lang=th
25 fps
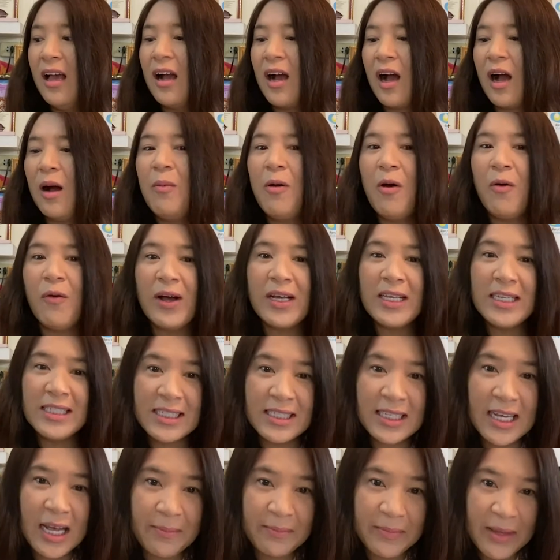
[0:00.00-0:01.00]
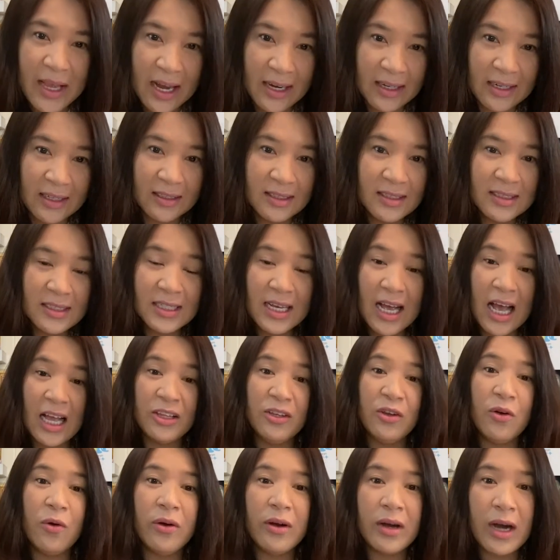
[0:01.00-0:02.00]
เขาบอกว่ากิจกรรมอย่างหนึ่งก็คือ
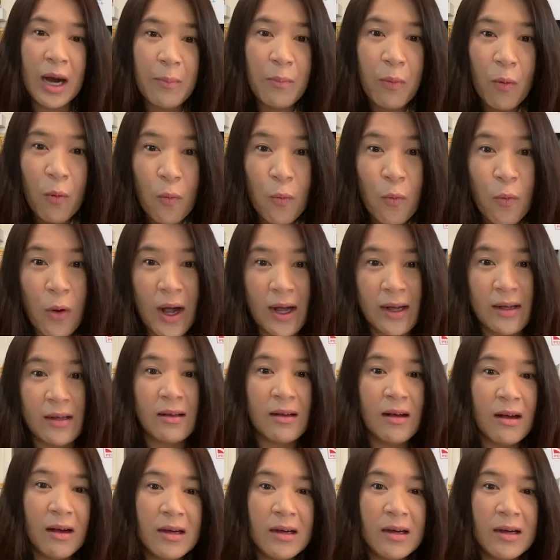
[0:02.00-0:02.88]
การโยนรับห่วง